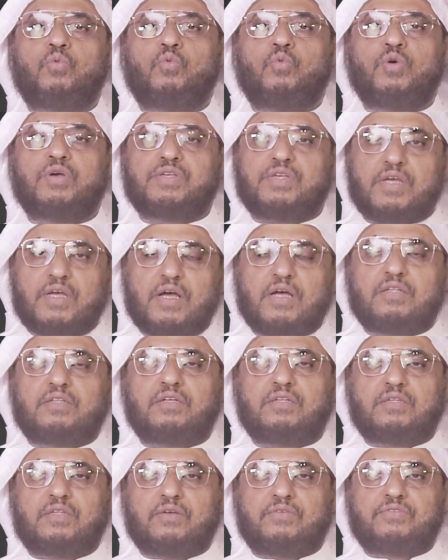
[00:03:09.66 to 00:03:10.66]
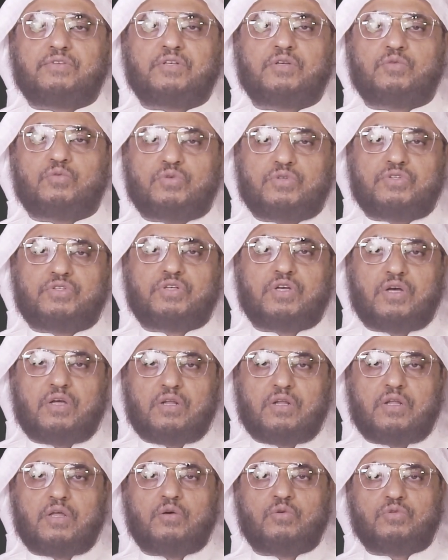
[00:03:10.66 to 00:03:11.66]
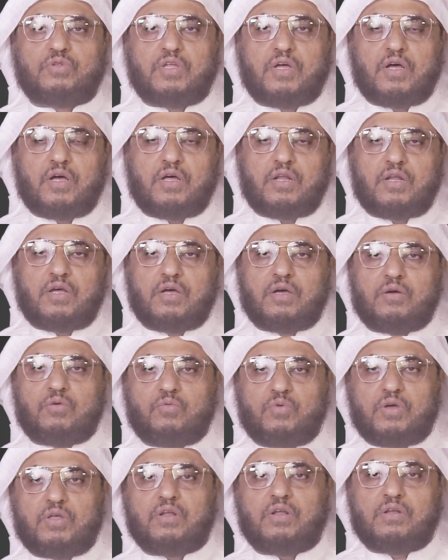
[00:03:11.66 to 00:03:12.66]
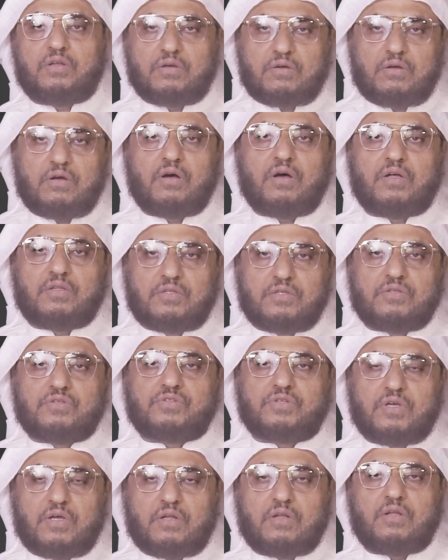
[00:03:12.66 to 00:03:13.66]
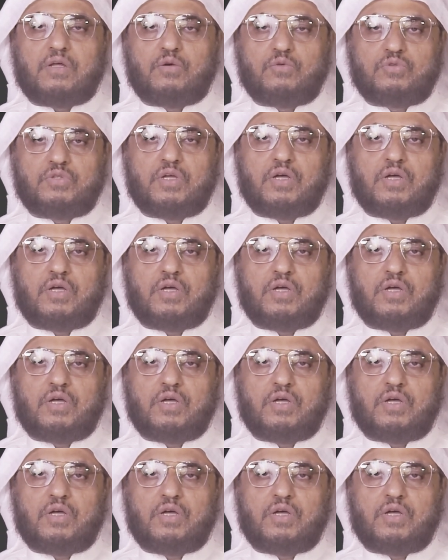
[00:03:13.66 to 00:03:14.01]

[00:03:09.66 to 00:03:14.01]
وسيأتي التفصيل إن شاء الله تعالى وإلى اللقاءة إن شاء الله